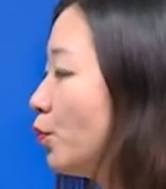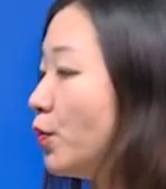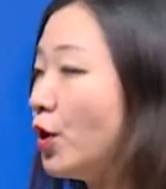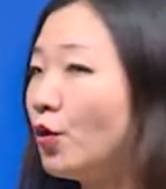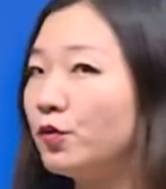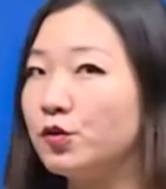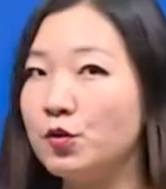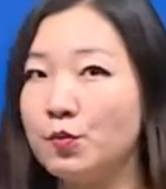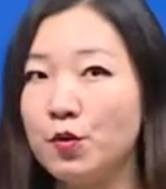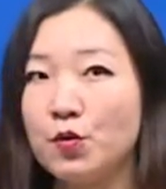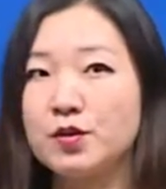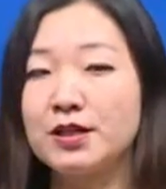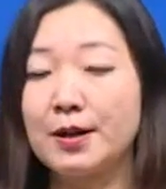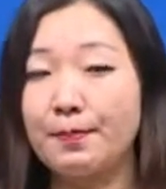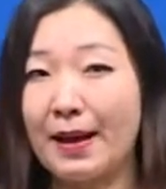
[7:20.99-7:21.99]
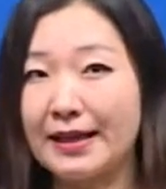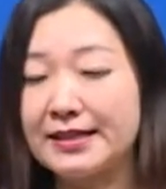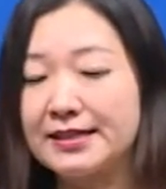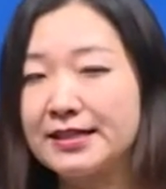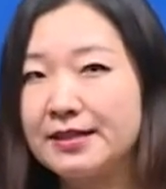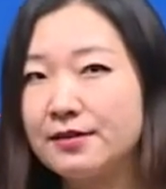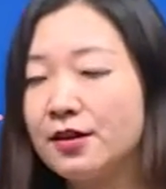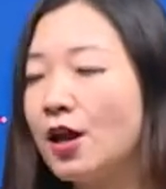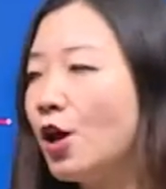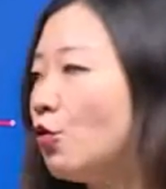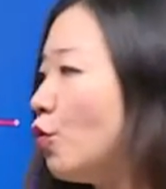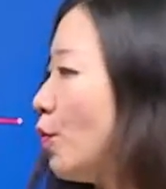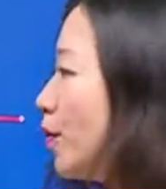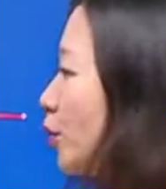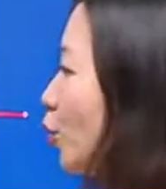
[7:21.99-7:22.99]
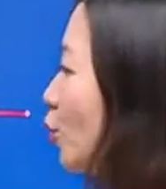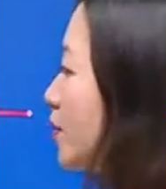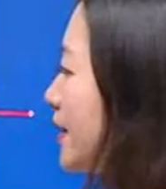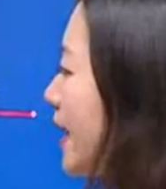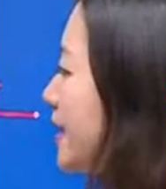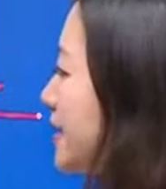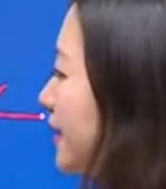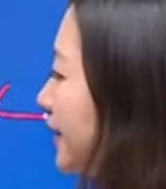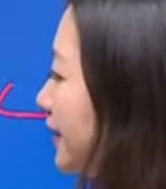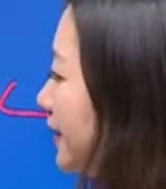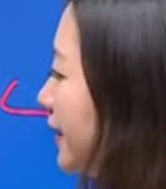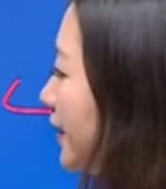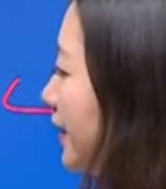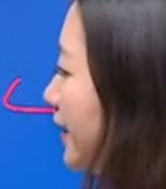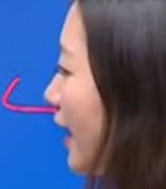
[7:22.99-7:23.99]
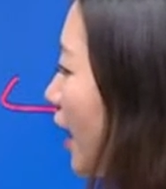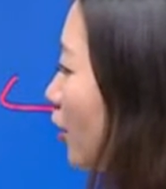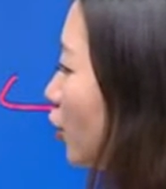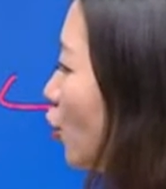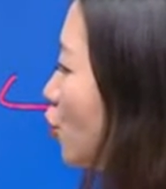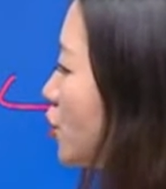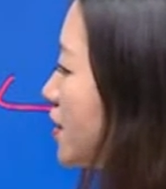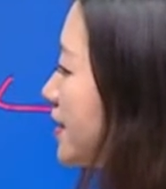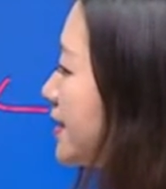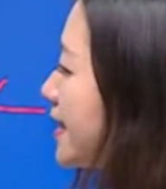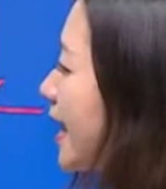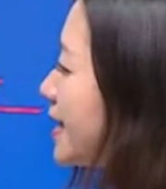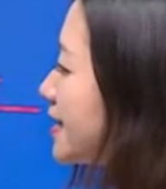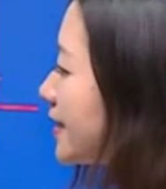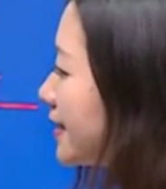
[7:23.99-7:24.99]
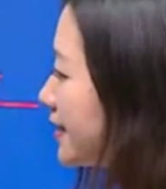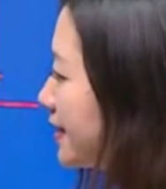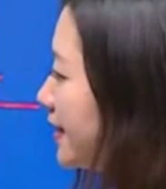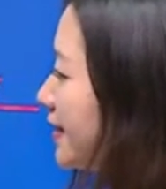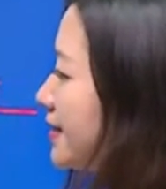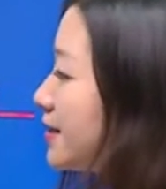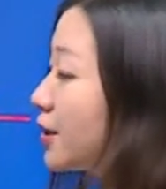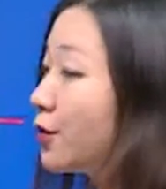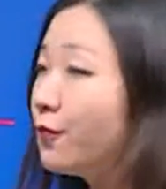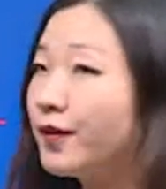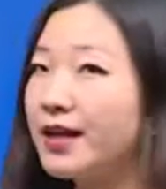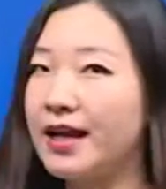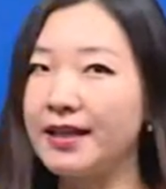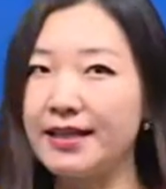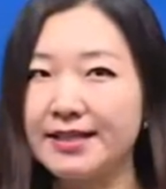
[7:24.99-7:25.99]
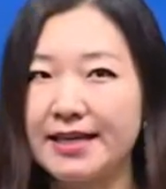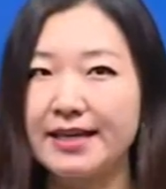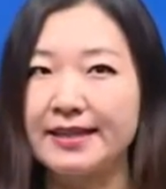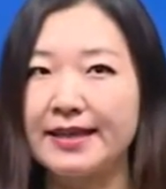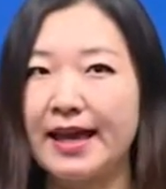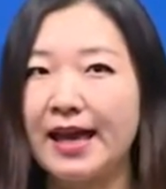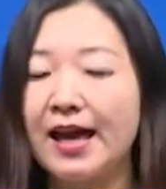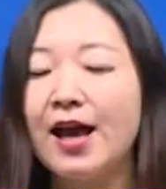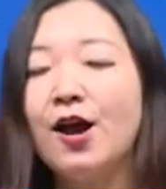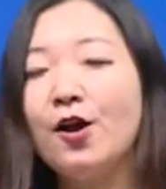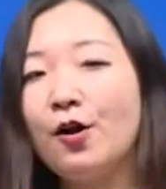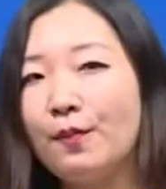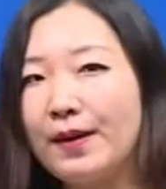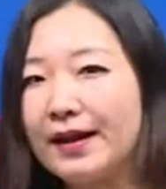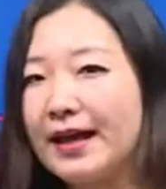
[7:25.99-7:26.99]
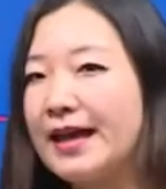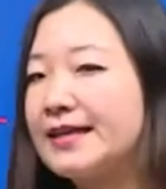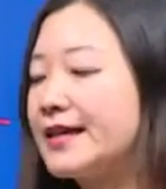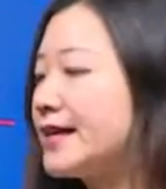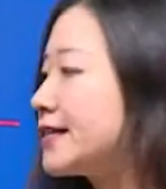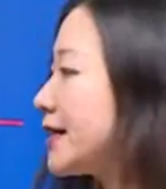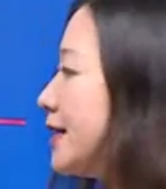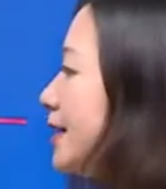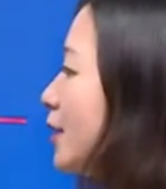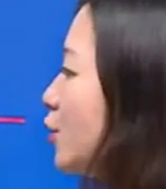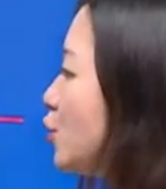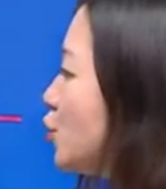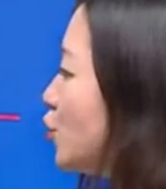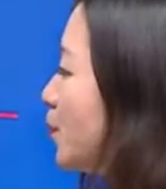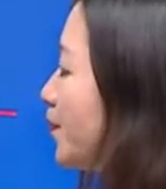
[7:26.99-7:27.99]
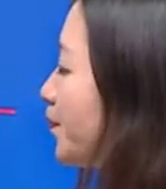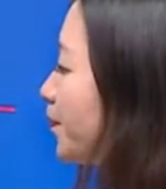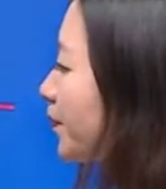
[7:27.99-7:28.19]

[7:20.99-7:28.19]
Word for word: 没有有没有这个 pa i n 我们都加这个 nen 啊，都是加这个 nen，这个非常的简单。我们来看一下这个例句，